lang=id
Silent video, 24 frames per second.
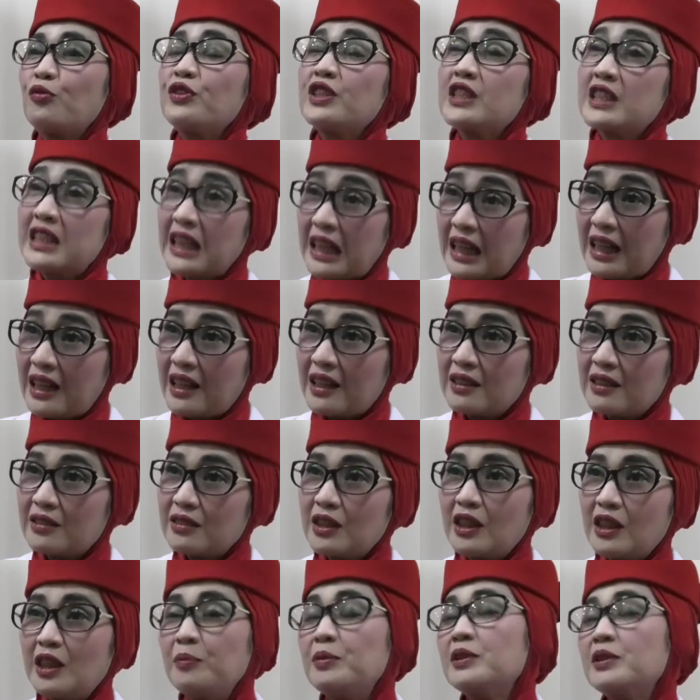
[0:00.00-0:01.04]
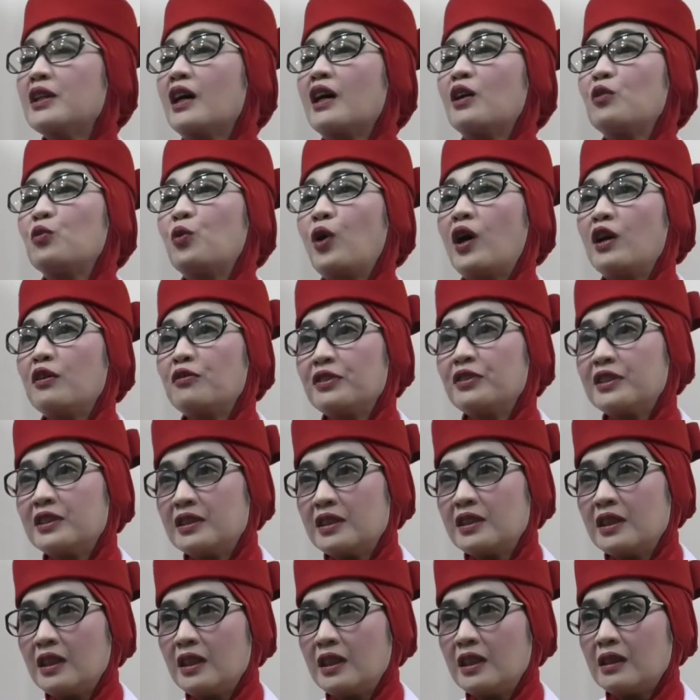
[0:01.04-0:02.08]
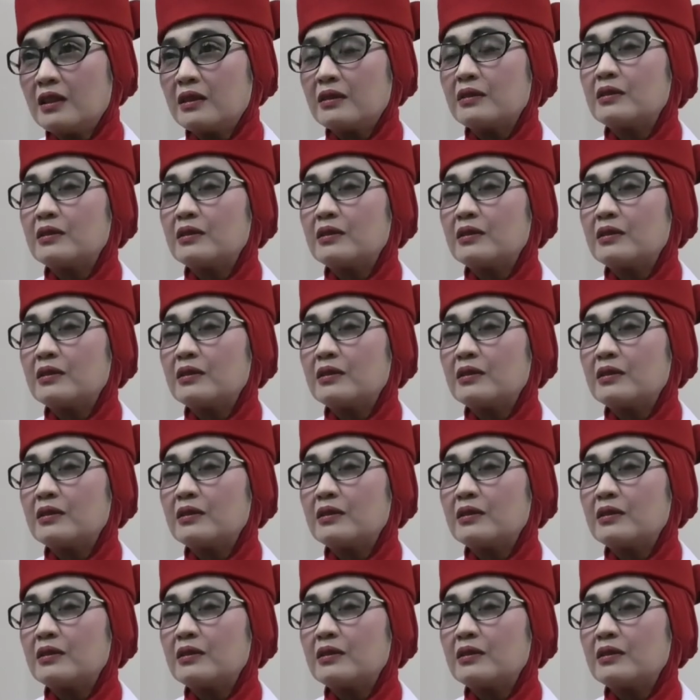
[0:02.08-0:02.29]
fisik, jadi bisa keluhan fisik,